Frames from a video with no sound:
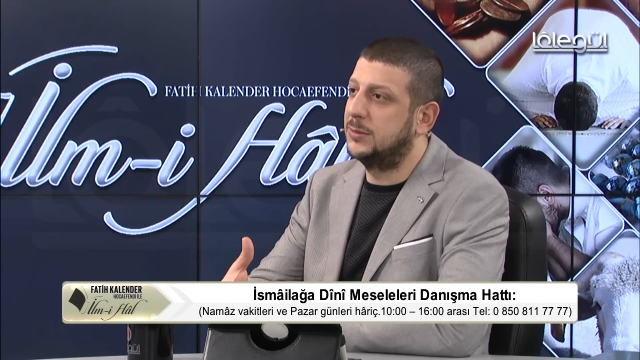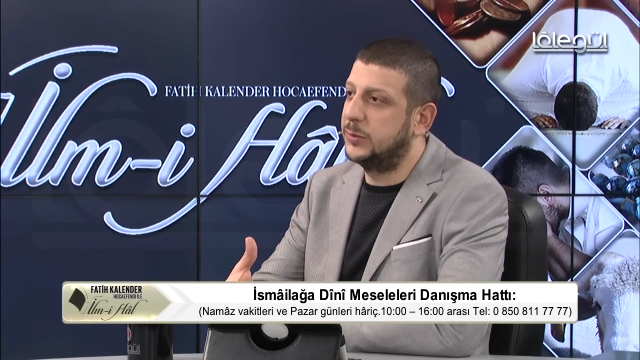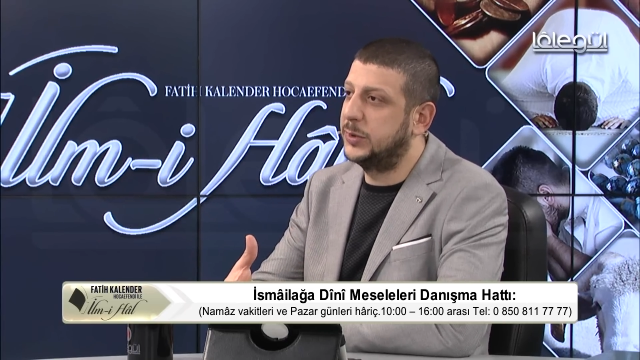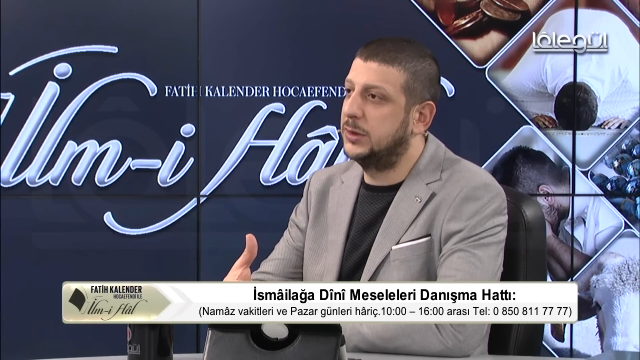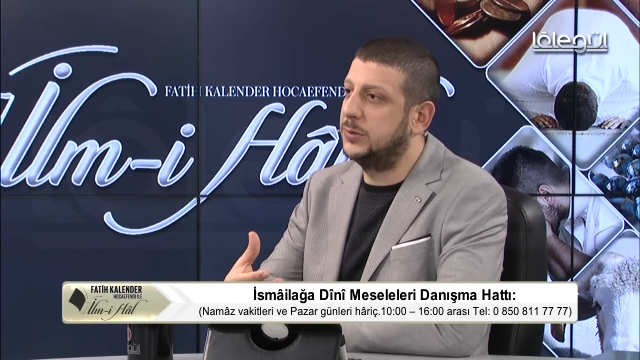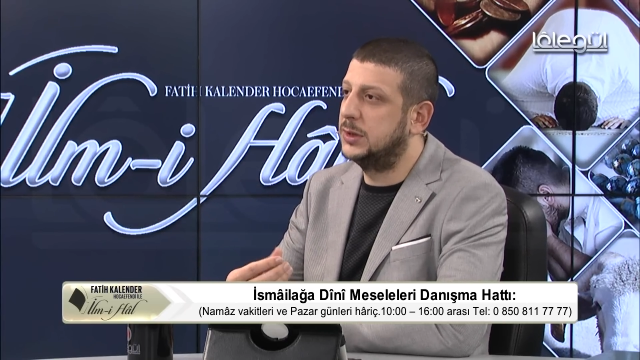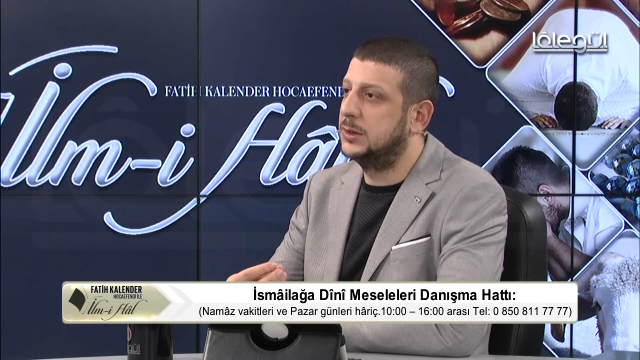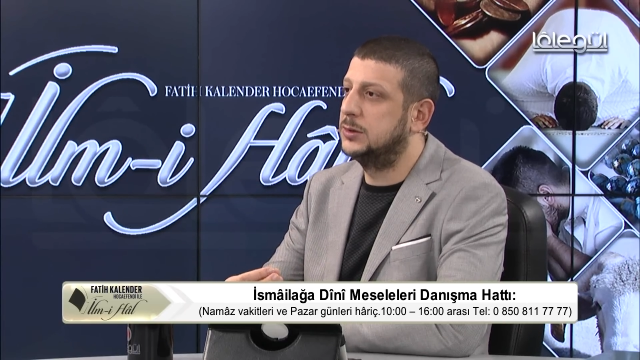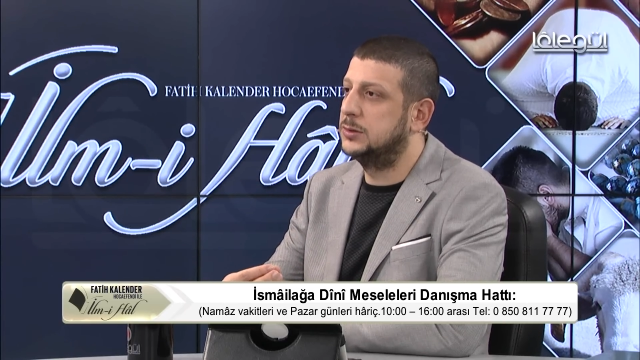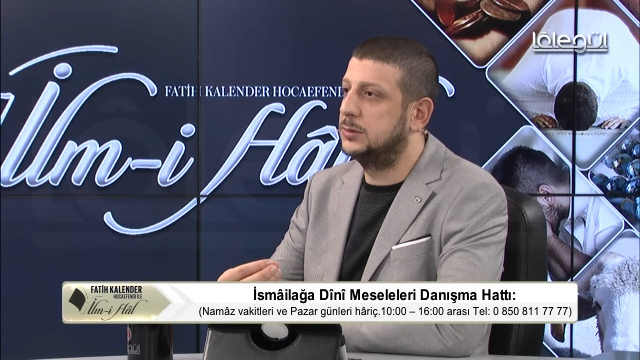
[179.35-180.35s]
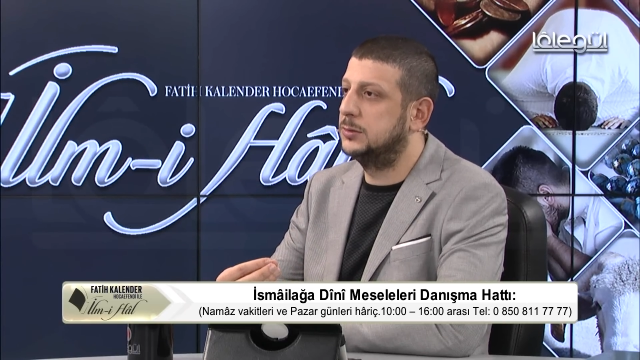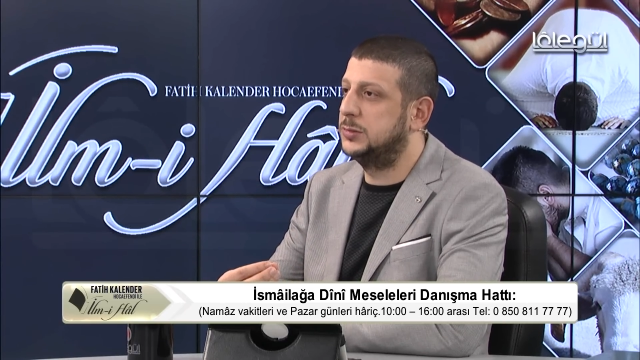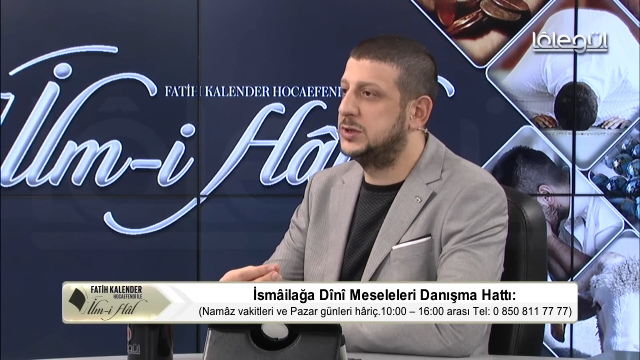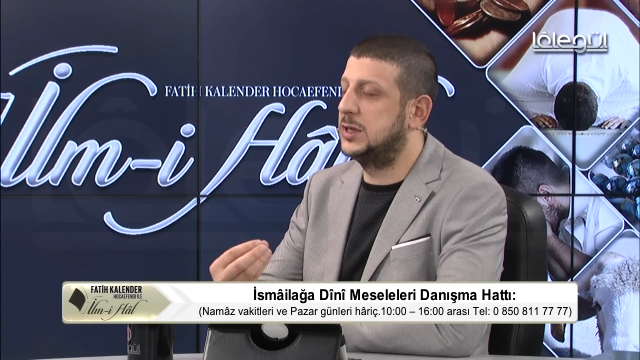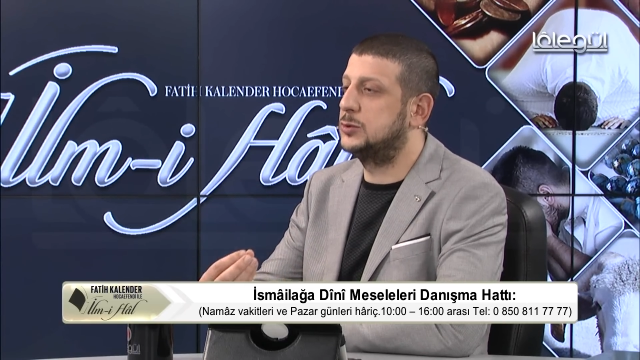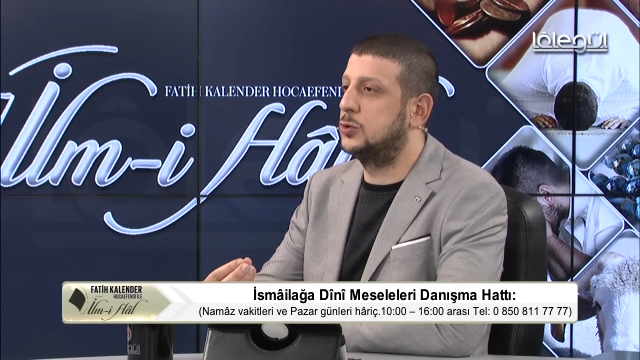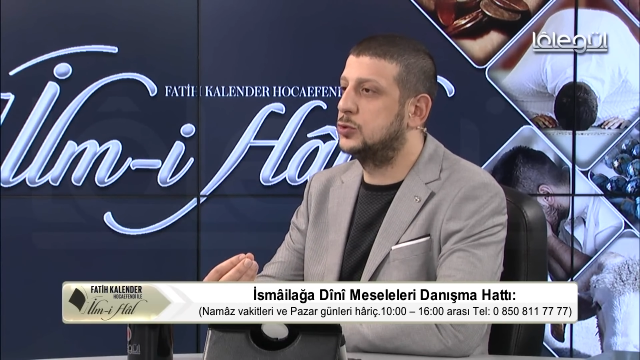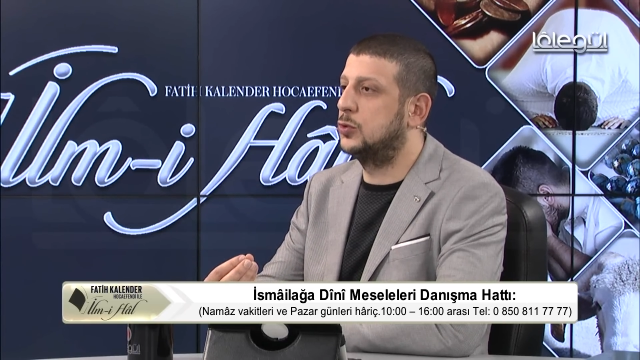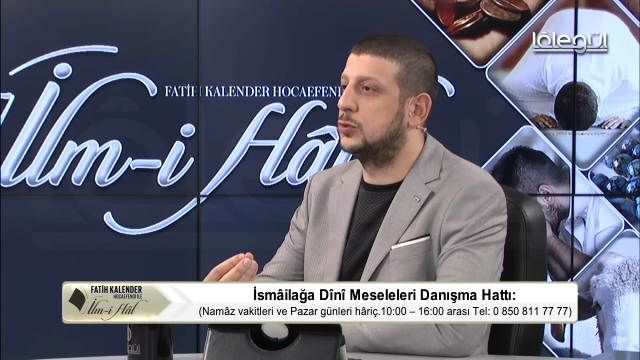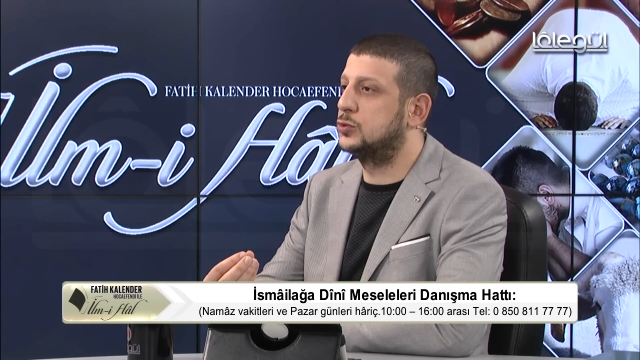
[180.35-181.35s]
damlama gibi bir şey
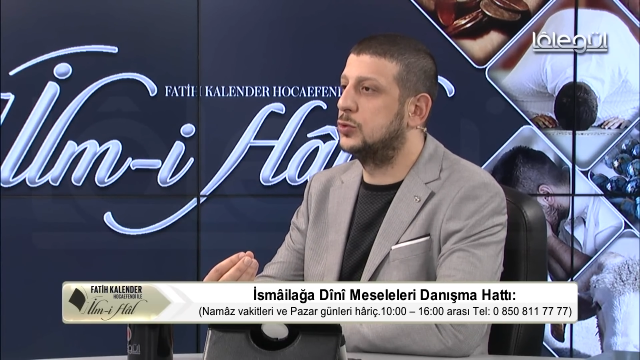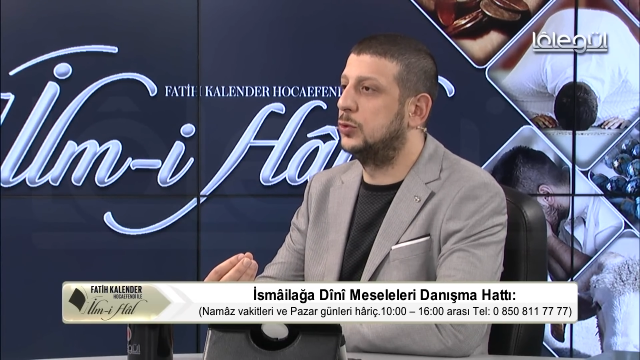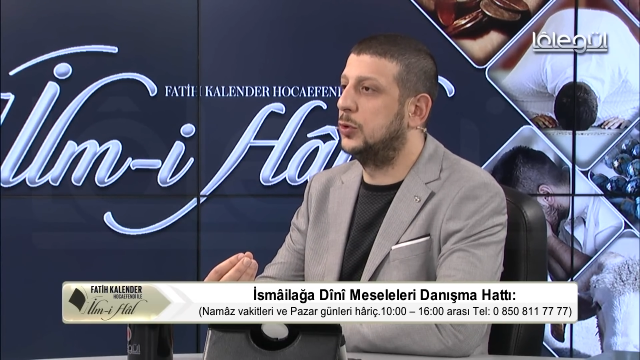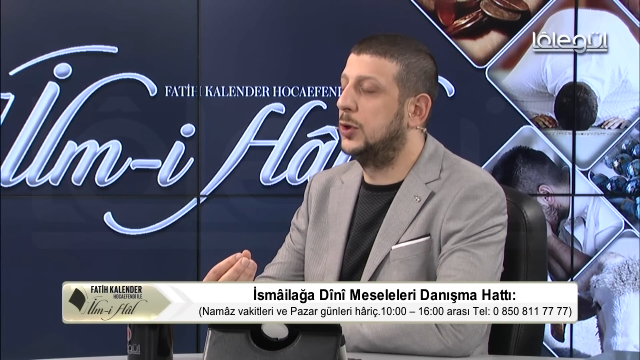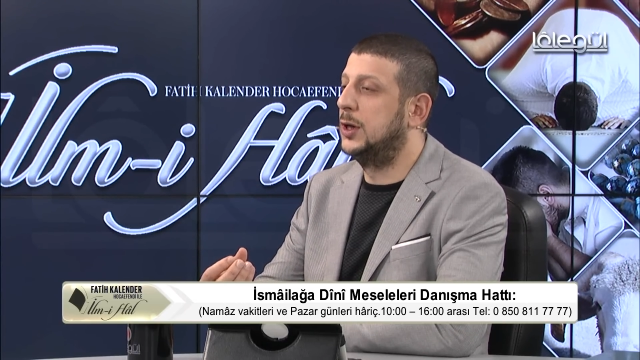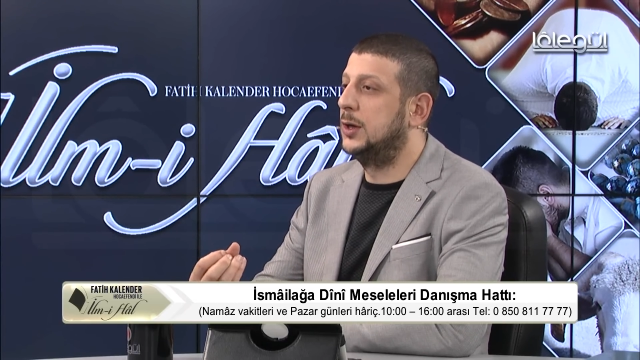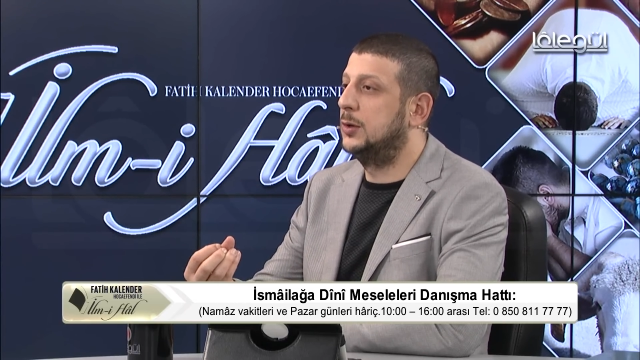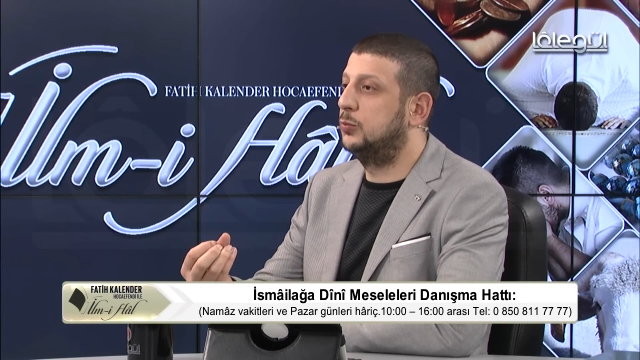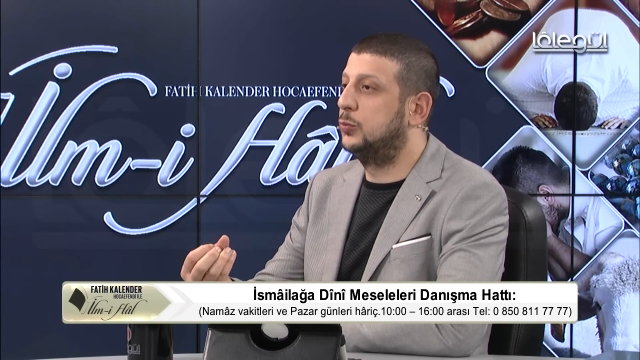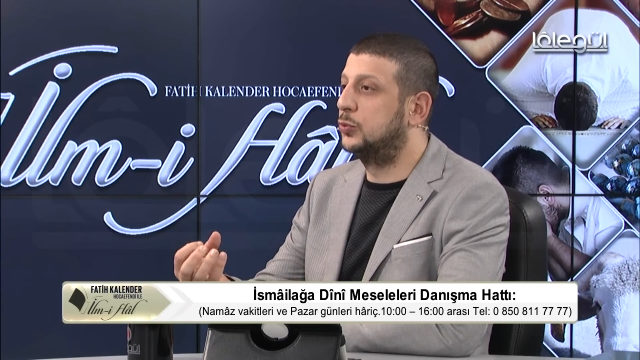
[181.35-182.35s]
söz konusu oluyor. Evet.